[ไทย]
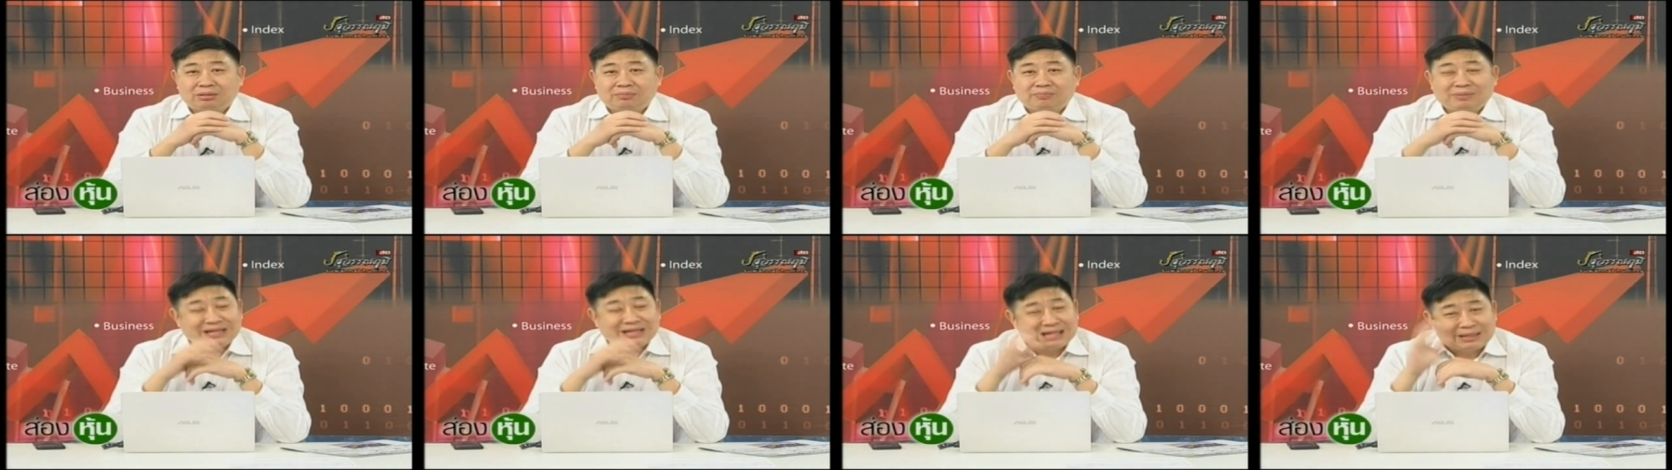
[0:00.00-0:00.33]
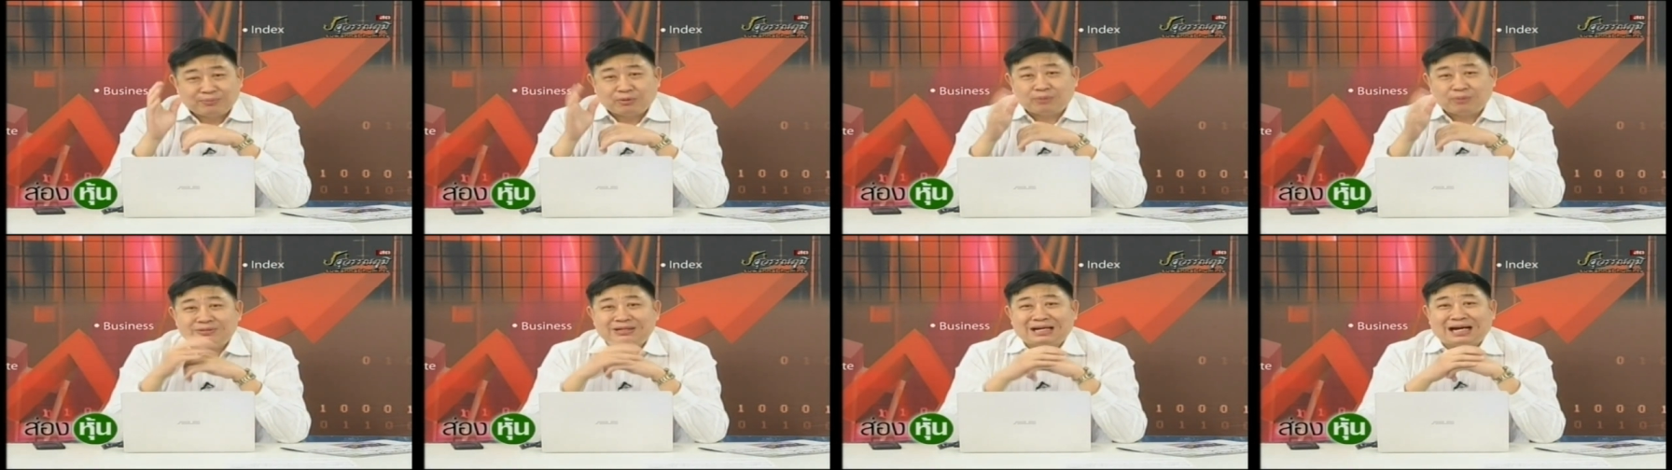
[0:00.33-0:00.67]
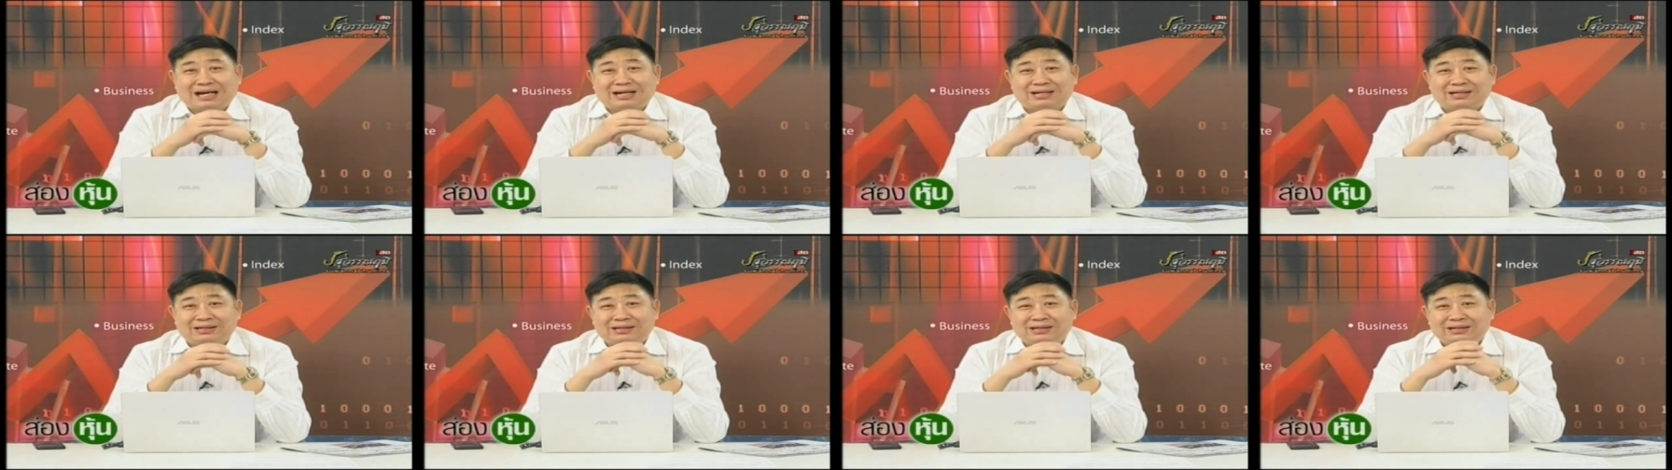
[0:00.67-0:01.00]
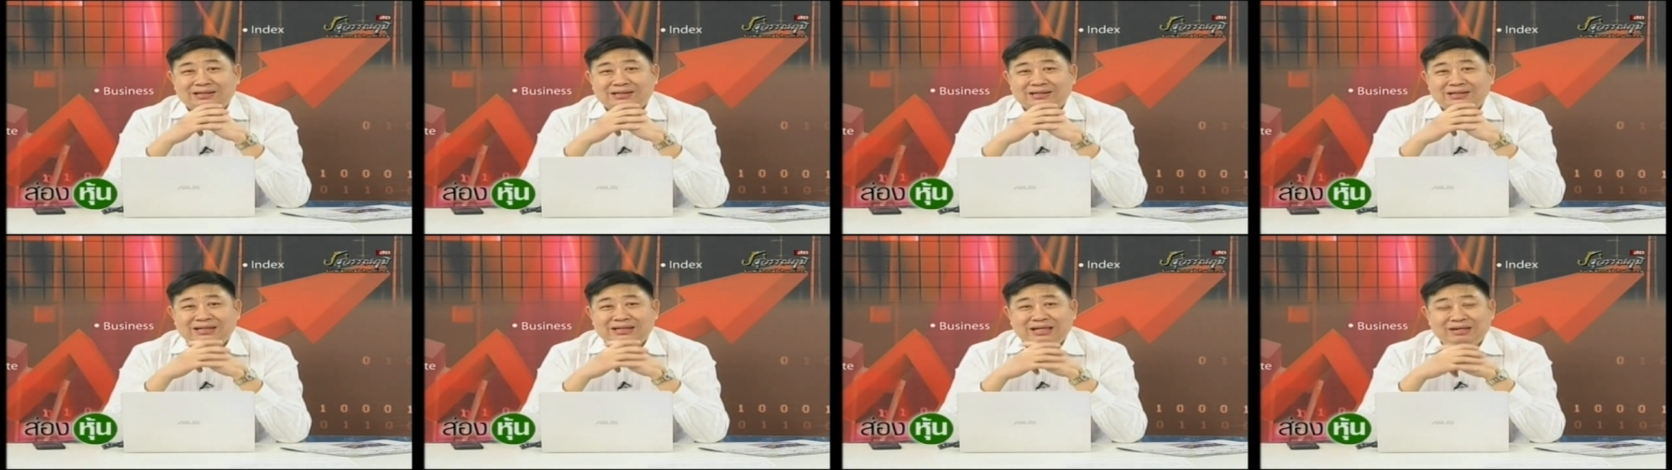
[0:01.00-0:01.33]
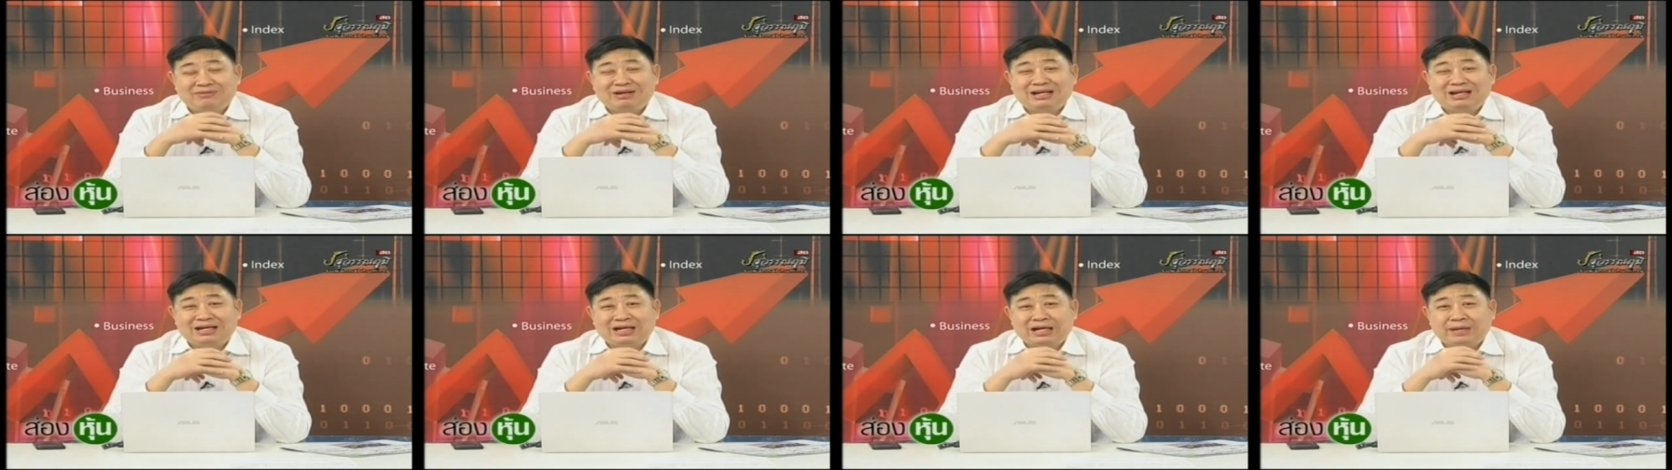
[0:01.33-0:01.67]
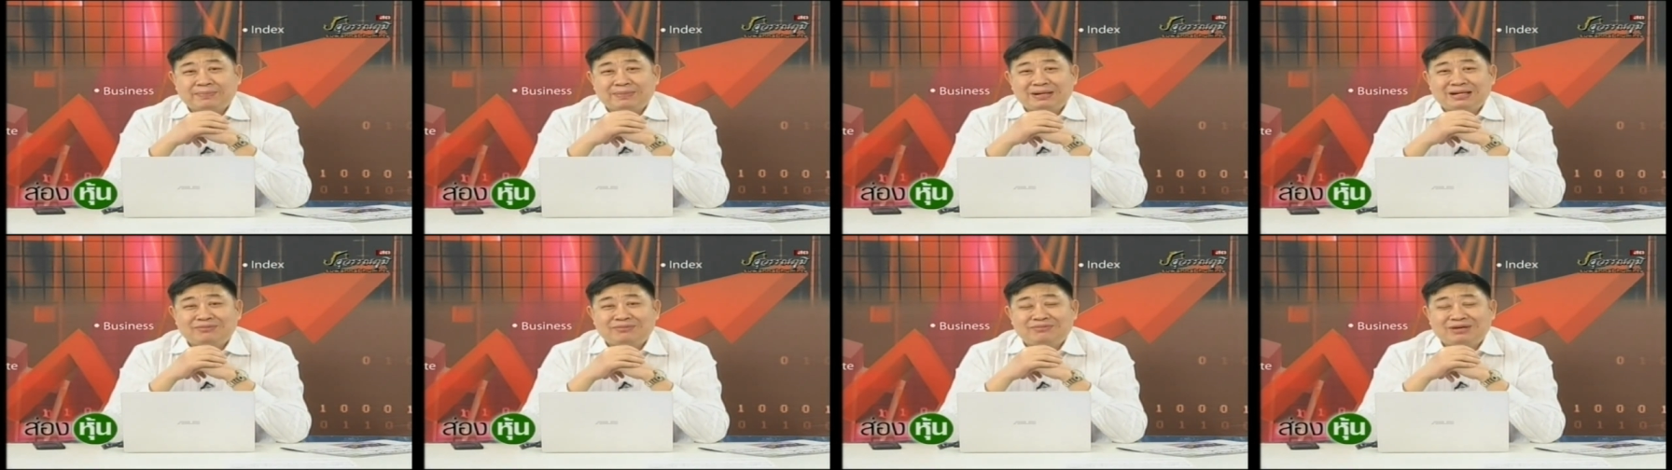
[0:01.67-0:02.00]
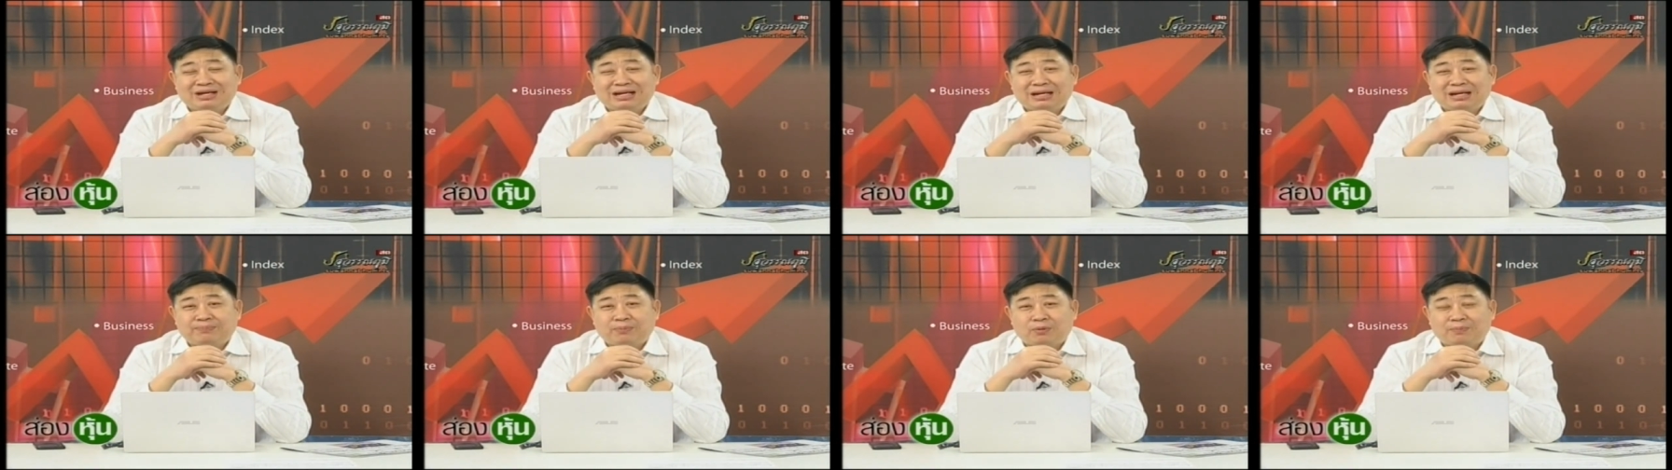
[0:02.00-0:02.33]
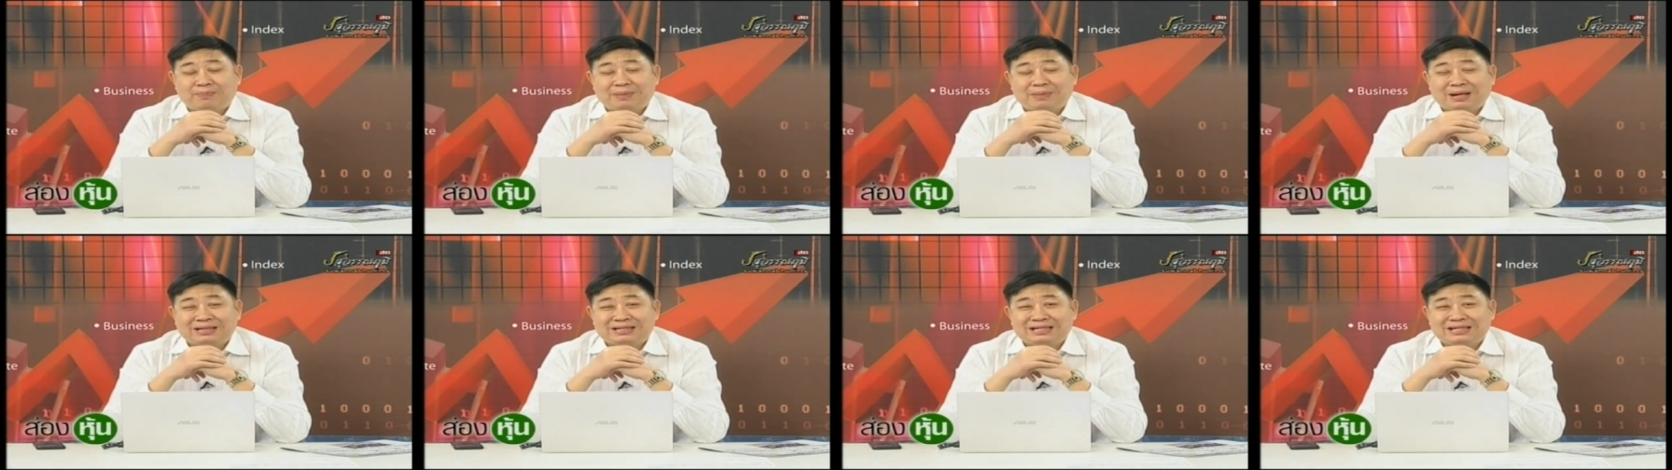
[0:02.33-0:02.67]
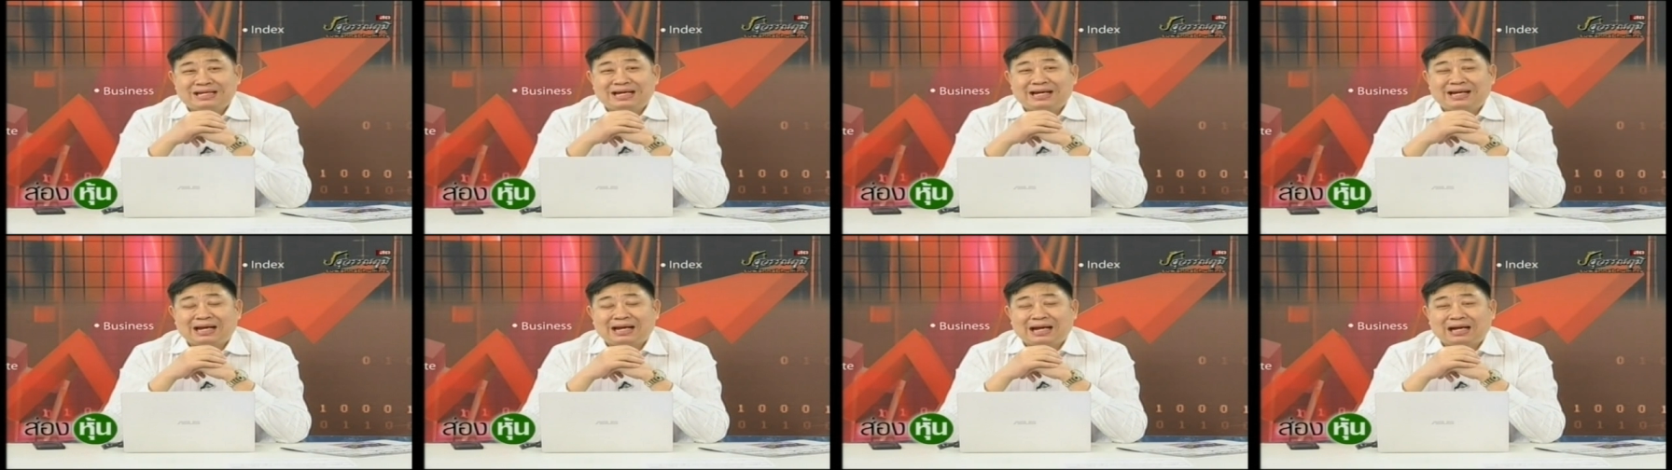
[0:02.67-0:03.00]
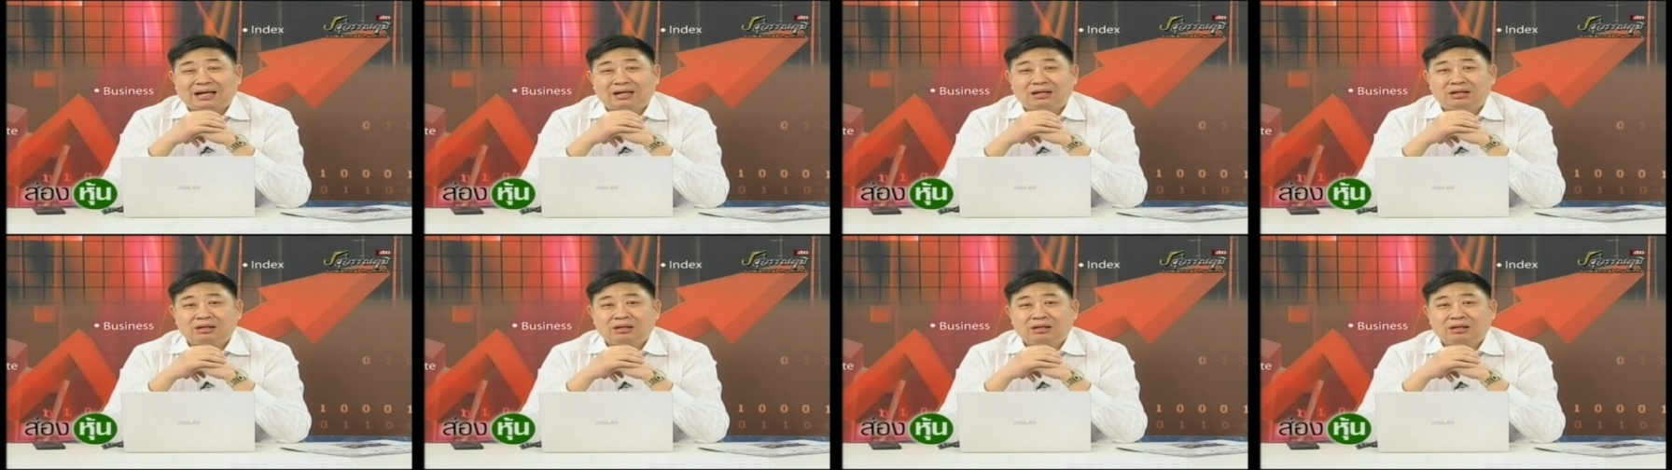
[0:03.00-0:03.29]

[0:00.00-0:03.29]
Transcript: ไม่ใช่ผมจัดทีวีหรือเคเบิลทีวี แล้วผมมาเชียร์นะ